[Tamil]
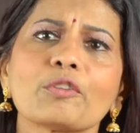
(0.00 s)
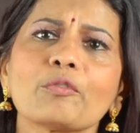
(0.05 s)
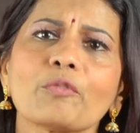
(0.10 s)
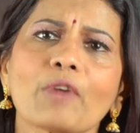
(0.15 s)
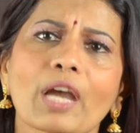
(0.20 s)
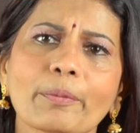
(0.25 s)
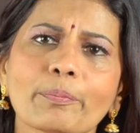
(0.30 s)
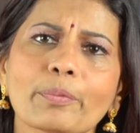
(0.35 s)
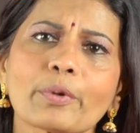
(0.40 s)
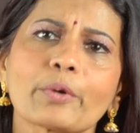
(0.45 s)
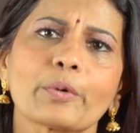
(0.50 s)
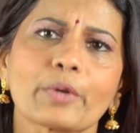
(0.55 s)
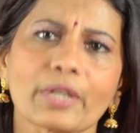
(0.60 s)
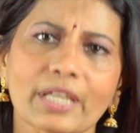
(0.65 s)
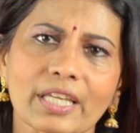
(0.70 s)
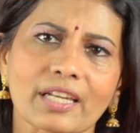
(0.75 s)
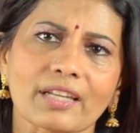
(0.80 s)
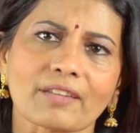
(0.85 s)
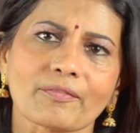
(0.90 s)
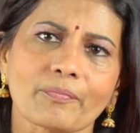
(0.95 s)
வந்து வாய்ப்பு
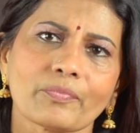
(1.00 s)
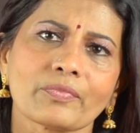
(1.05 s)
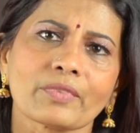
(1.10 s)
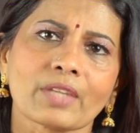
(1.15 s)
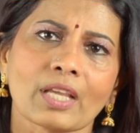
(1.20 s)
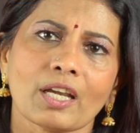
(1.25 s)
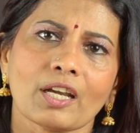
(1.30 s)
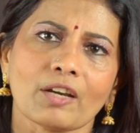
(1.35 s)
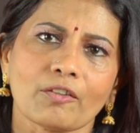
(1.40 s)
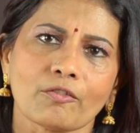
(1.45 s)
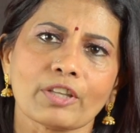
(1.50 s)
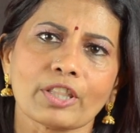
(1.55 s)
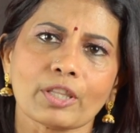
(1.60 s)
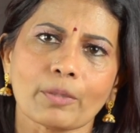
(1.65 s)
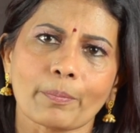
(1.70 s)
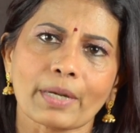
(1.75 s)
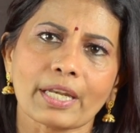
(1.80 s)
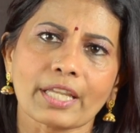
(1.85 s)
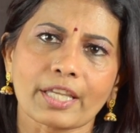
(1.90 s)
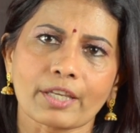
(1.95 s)
கொடுக்குறேன்
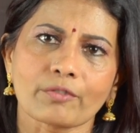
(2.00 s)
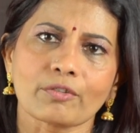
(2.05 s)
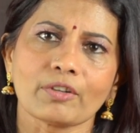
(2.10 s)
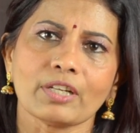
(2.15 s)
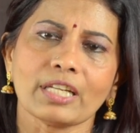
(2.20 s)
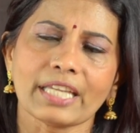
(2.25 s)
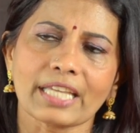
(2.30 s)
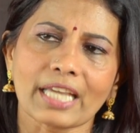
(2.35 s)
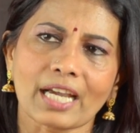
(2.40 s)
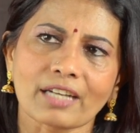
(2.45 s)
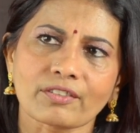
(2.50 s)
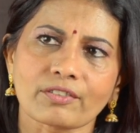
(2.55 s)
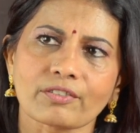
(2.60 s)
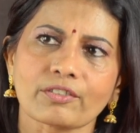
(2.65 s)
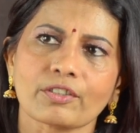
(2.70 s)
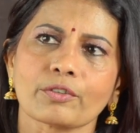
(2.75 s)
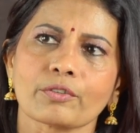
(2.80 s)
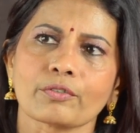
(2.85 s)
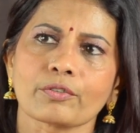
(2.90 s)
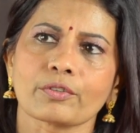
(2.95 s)
வந்து படிக்க சொல்லி
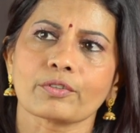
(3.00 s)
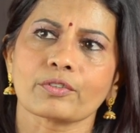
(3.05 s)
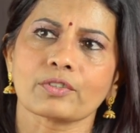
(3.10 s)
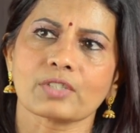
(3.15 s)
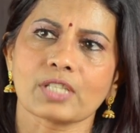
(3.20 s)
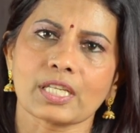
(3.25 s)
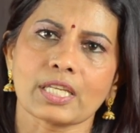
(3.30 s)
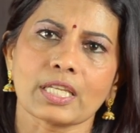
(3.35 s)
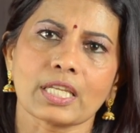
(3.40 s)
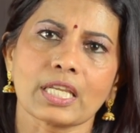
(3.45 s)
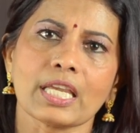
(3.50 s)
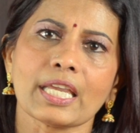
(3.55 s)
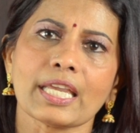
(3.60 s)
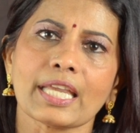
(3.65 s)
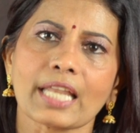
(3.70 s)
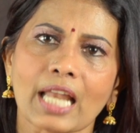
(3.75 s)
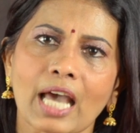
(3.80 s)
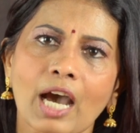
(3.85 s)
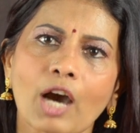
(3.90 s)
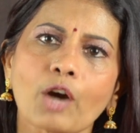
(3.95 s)
யங்ஸ்டர்ஸும் சரி
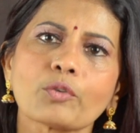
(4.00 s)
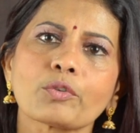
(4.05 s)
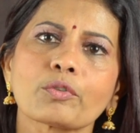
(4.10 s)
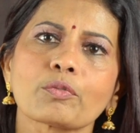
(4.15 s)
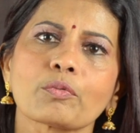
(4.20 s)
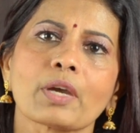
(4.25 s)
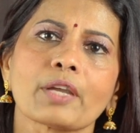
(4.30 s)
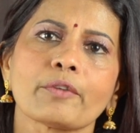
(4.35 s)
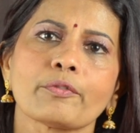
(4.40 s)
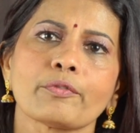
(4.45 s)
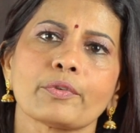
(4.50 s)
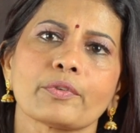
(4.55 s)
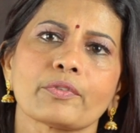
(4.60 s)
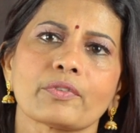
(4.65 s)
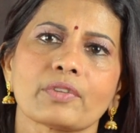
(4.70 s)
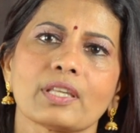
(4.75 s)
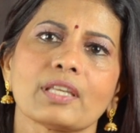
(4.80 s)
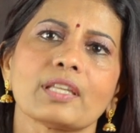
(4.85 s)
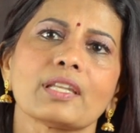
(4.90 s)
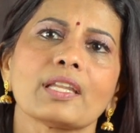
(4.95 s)
இல்லை ஹவுஸ்
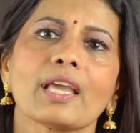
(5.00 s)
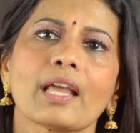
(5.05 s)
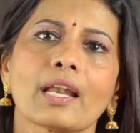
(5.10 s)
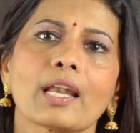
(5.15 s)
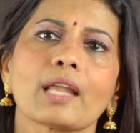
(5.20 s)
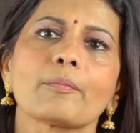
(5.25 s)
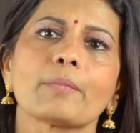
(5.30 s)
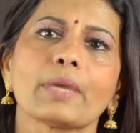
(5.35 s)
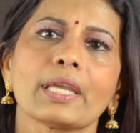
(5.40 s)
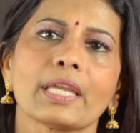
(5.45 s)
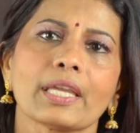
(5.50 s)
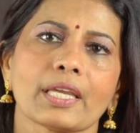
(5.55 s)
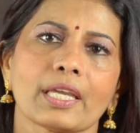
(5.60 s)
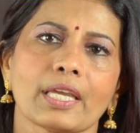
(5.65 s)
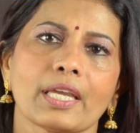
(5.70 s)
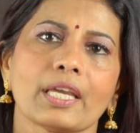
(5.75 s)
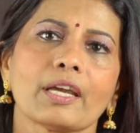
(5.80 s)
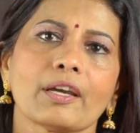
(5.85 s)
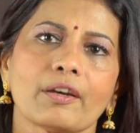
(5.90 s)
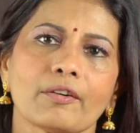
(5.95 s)
ஒய்ஃபும் சரி எல்லாமே
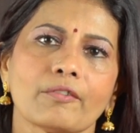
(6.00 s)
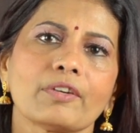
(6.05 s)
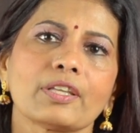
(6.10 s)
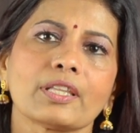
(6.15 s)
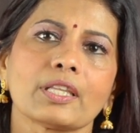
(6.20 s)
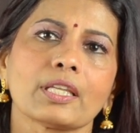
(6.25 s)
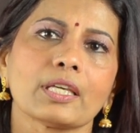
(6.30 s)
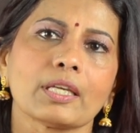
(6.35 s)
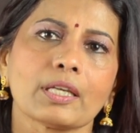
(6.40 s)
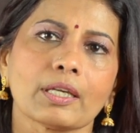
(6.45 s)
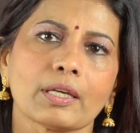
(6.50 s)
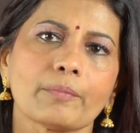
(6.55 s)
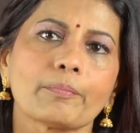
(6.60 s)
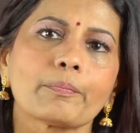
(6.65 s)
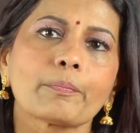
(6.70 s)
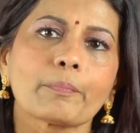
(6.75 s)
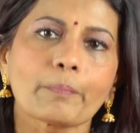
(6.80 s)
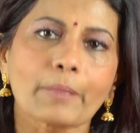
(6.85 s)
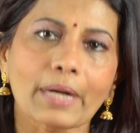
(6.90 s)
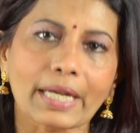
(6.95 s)
வந்து
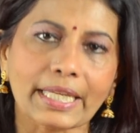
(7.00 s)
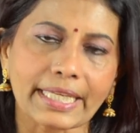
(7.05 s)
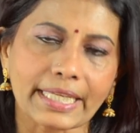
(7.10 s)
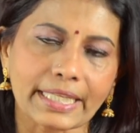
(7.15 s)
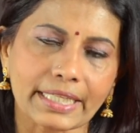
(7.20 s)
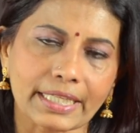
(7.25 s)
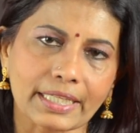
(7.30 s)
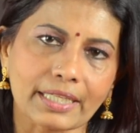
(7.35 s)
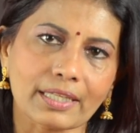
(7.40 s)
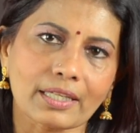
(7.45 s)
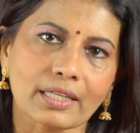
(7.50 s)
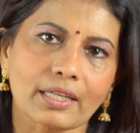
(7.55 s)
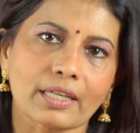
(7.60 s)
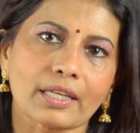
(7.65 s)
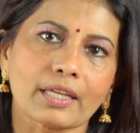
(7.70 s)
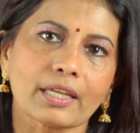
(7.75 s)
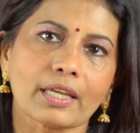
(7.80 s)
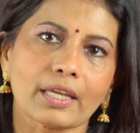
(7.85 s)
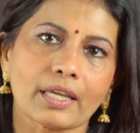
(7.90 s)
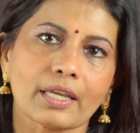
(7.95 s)
படிக்கிறதுக்கு
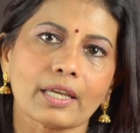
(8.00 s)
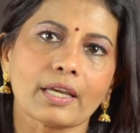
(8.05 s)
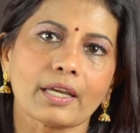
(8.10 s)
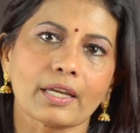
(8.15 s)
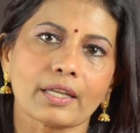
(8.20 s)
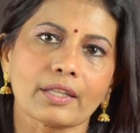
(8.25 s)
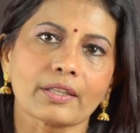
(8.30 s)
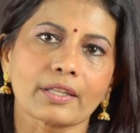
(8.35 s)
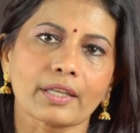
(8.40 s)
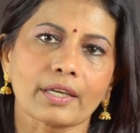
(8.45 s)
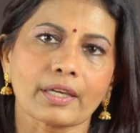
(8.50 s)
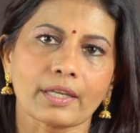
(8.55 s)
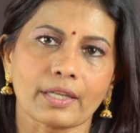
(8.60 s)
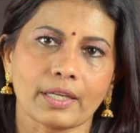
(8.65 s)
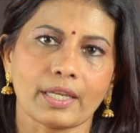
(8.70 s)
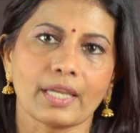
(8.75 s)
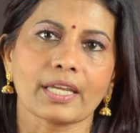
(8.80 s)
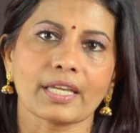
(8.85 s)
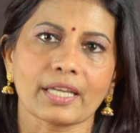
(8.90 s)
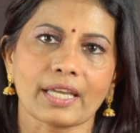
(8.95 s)
இந்த
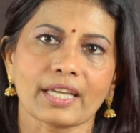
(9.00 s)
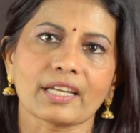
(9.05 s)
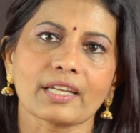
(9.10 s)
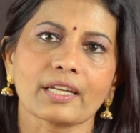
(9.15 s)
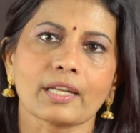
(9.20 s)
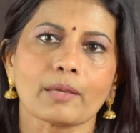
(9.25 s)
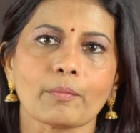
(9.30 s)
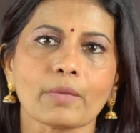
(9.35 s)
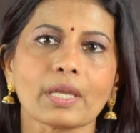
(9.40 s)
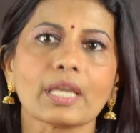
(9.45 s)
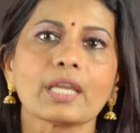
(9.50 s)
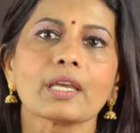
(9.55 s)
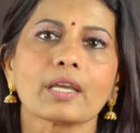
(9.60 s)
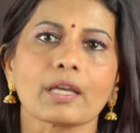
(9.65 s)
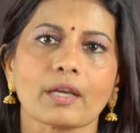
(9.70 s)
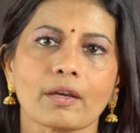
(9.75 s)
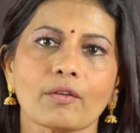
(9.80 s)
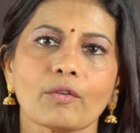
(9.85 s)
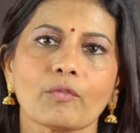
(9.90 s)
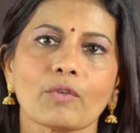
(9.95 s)
எங்கள் அகாடமி
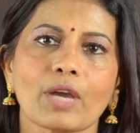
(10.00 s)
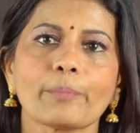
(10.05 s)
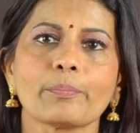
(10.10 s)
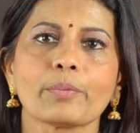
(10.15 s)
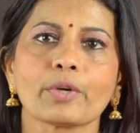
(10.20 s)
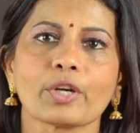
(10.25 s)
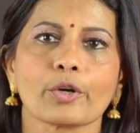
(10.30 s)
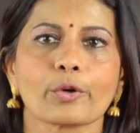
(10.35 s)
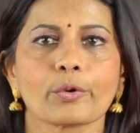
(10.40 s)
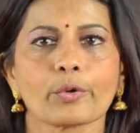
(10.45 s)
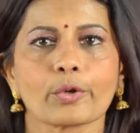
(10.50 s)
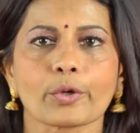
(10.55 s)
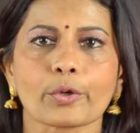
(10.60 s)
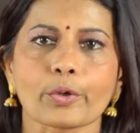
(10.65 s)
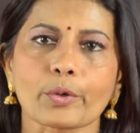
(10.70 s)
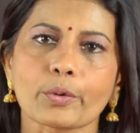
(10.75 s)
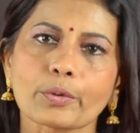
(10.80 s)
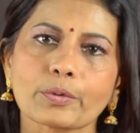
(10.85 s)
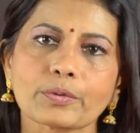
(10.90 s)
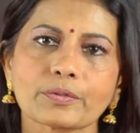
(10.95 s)
வாய்ப்புங்க கொடுக்குறோம்